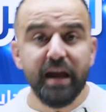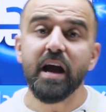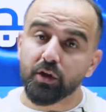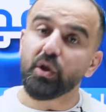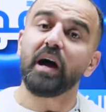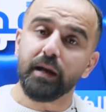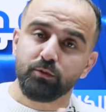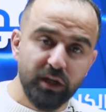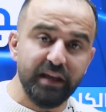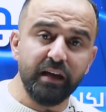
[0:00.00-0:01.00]
هي
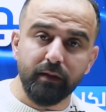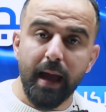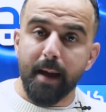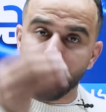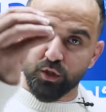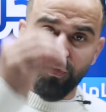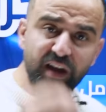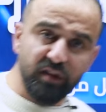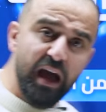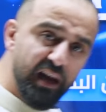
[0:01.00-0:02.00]
طالب جديد مش في
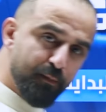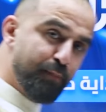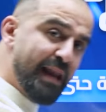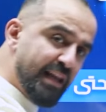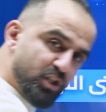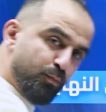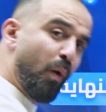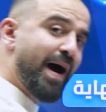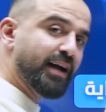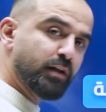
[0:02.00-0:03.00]
طالب بلش
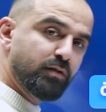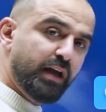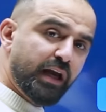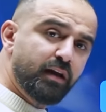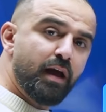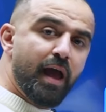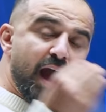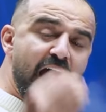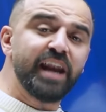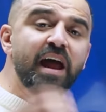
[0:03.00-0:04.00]
بواحد اثنين
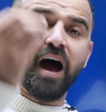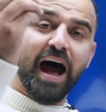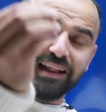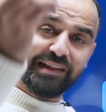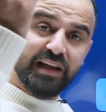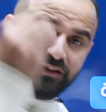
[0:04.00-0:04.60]
انا حطلق